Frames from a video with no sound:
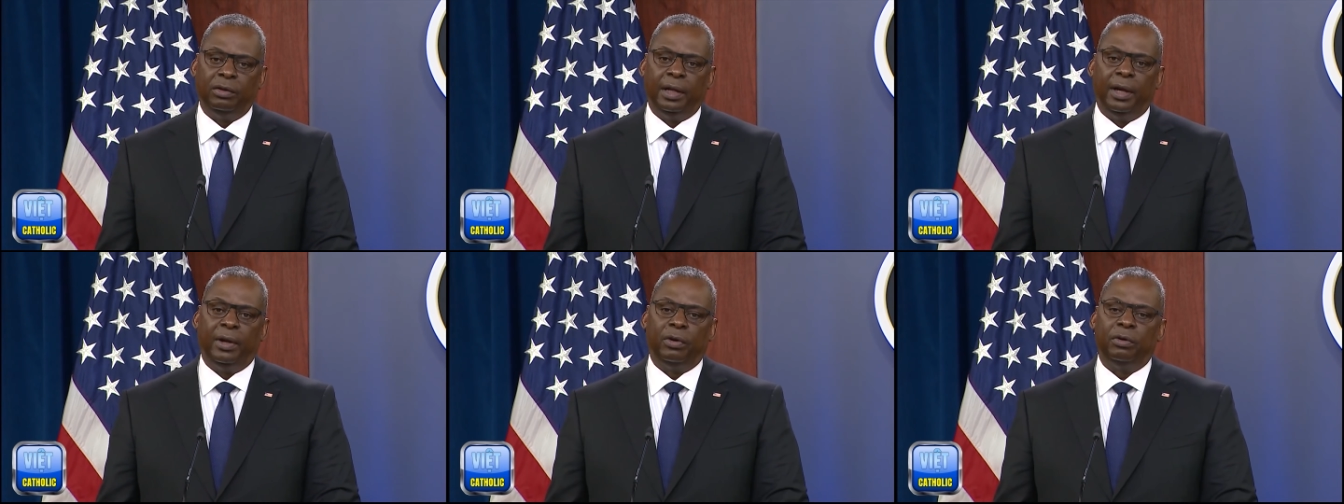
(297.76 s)

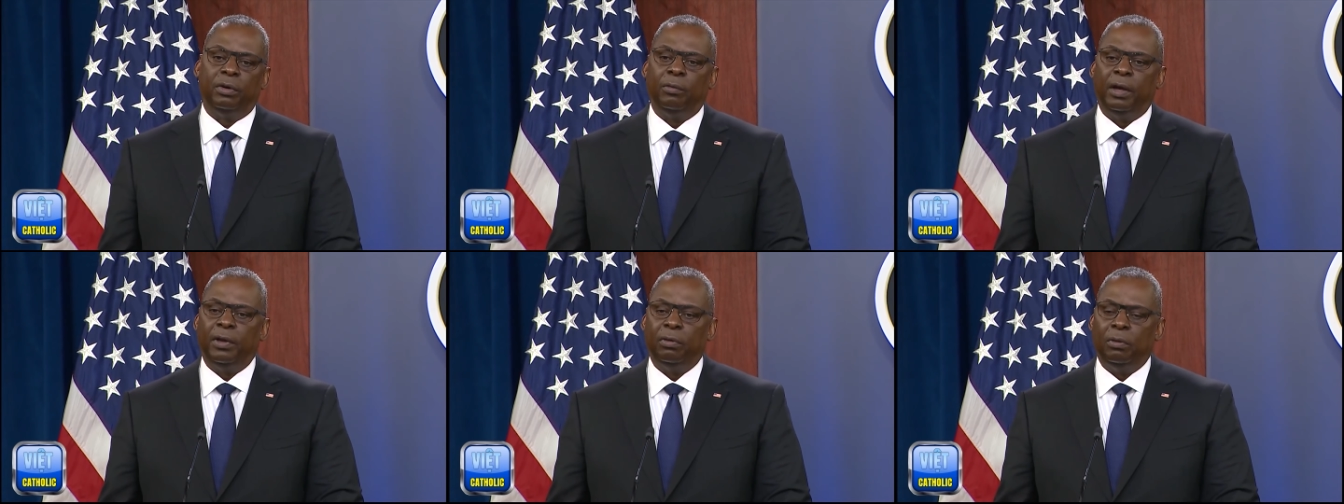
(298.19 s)
Khi được
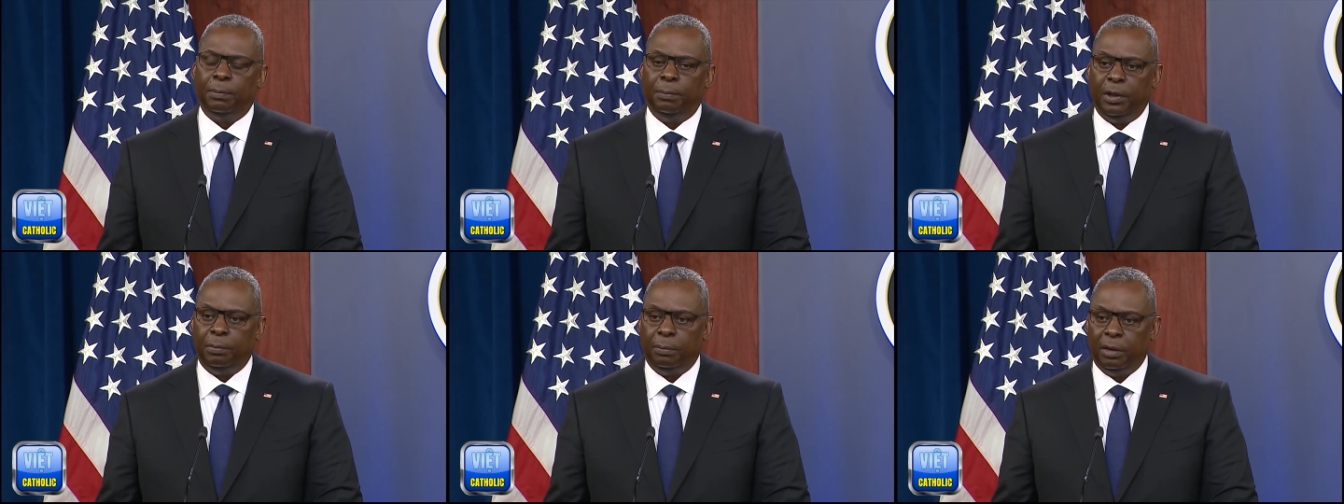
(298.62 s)
hỏi liệu
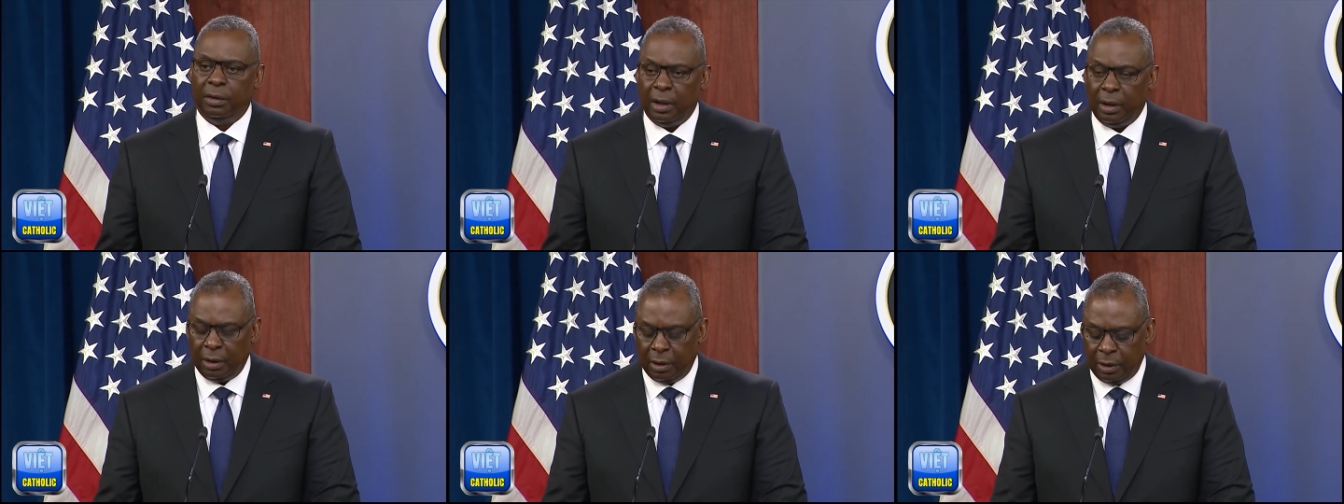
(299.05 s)
Putin
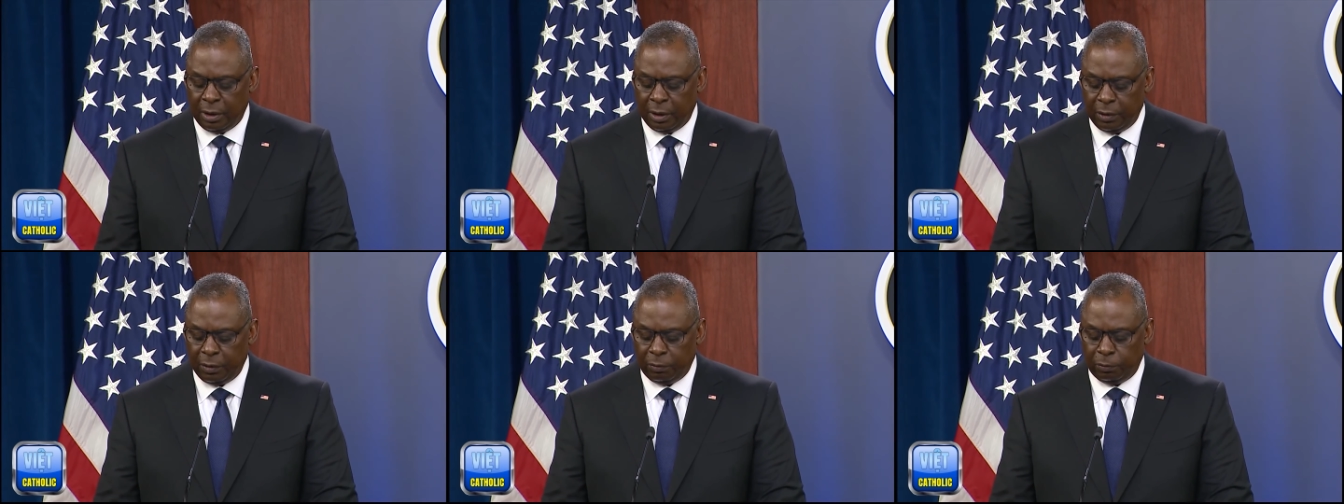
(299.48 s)
có ý
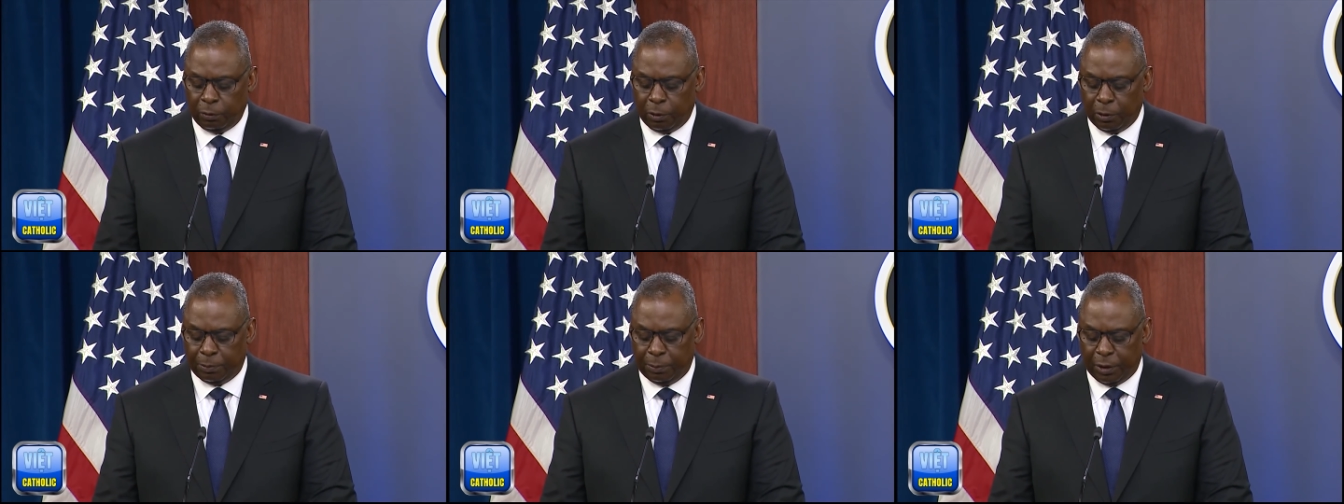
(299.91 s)
định kéo
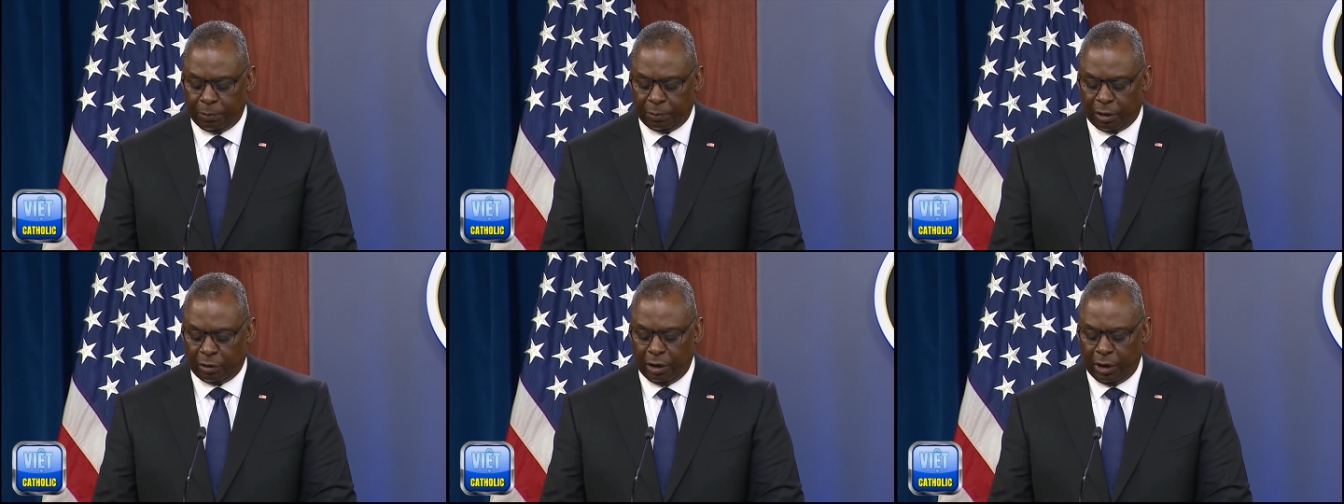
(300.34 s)
dài cuộc
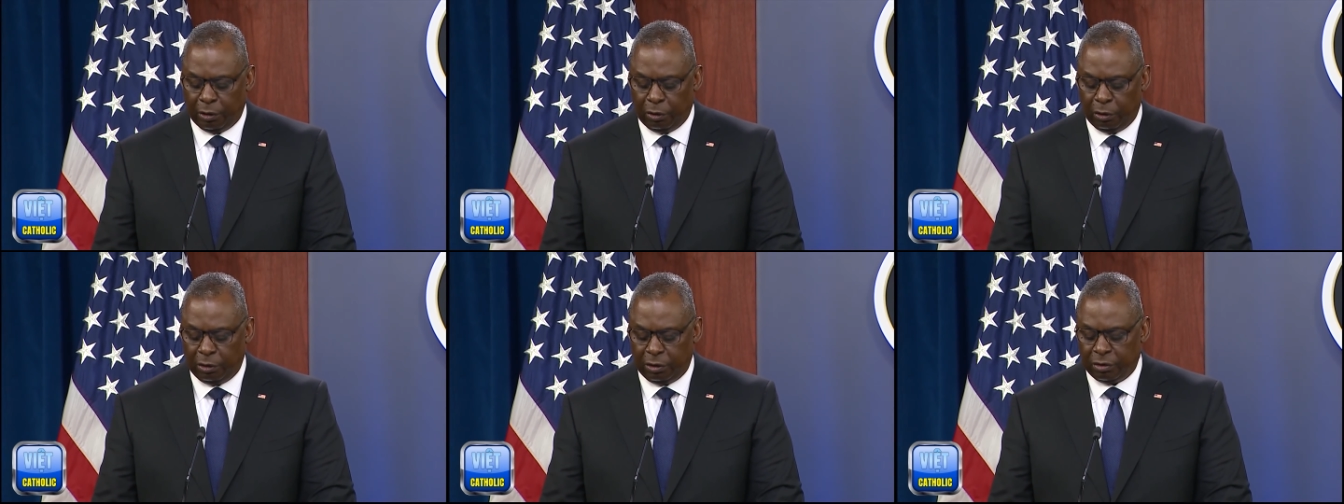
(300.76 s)
chiến bằng
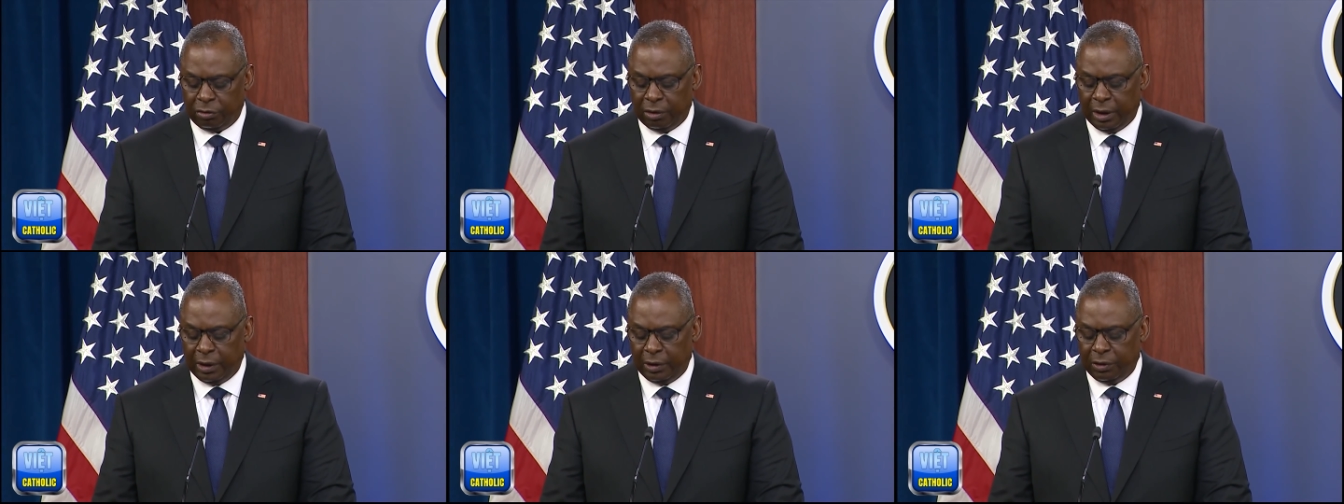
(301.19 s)
cách vũ
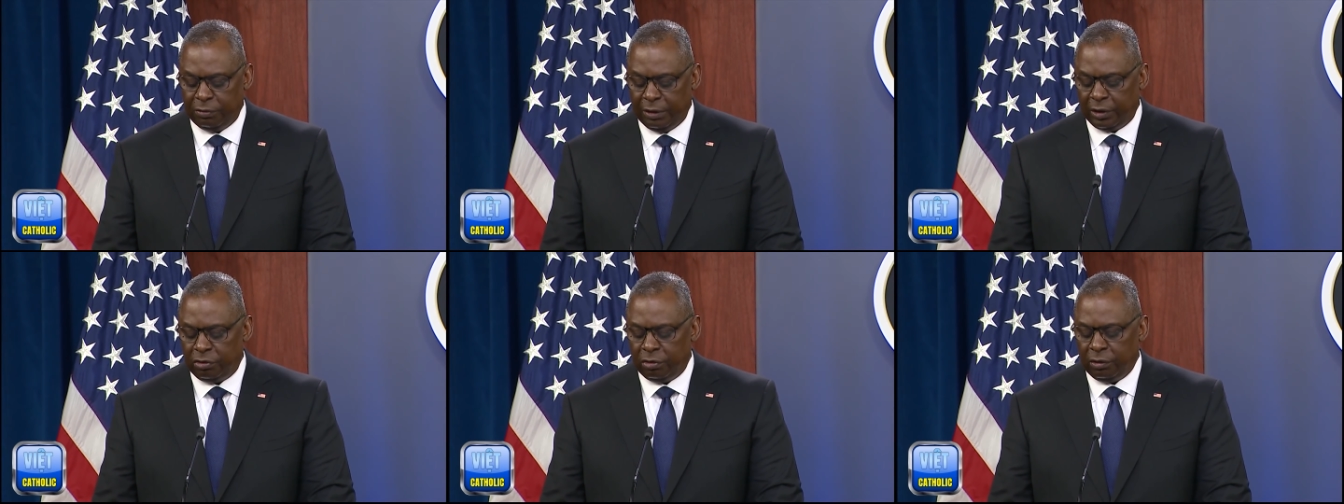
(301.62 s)
khí hóa
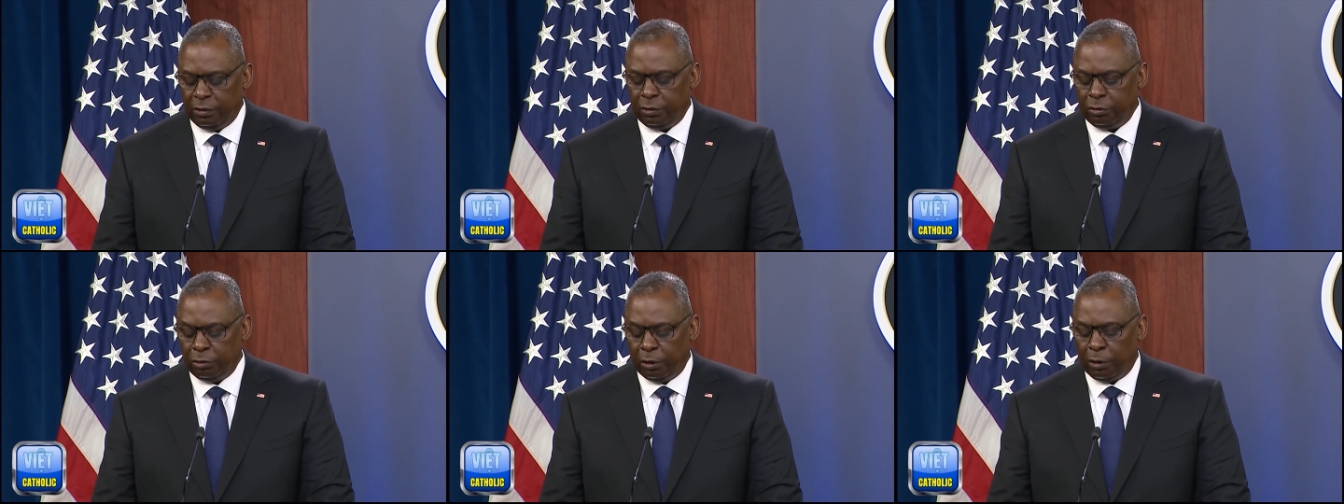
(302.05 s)
những thứ
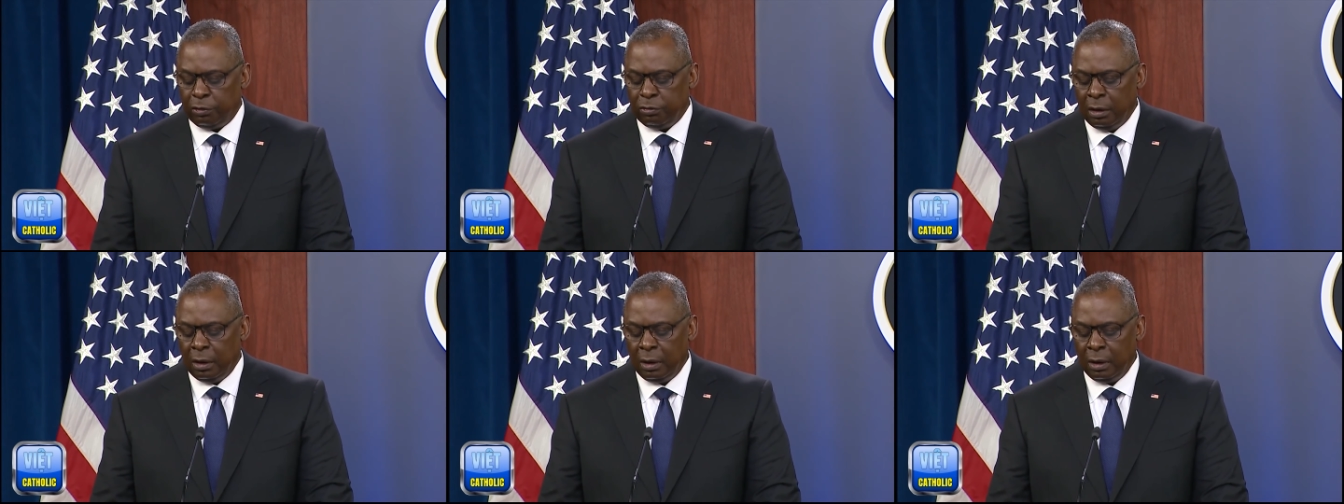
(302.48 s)
như thực
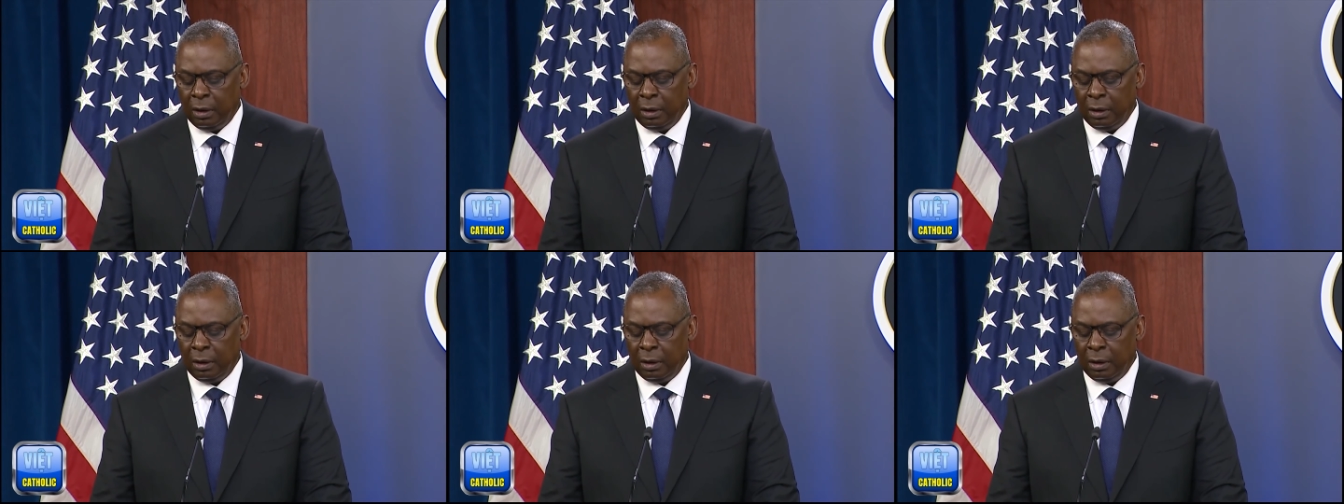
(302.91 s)
phẩm,